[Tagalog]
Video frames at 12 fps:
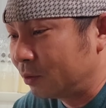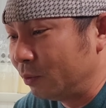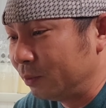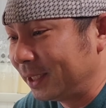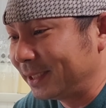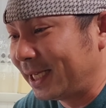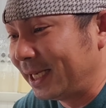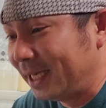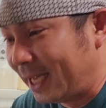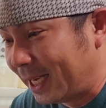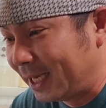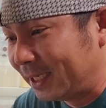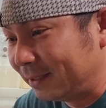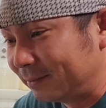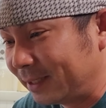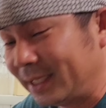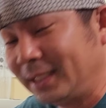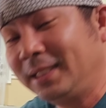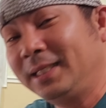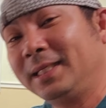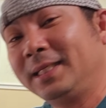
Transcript: kung nasaan na. Okay?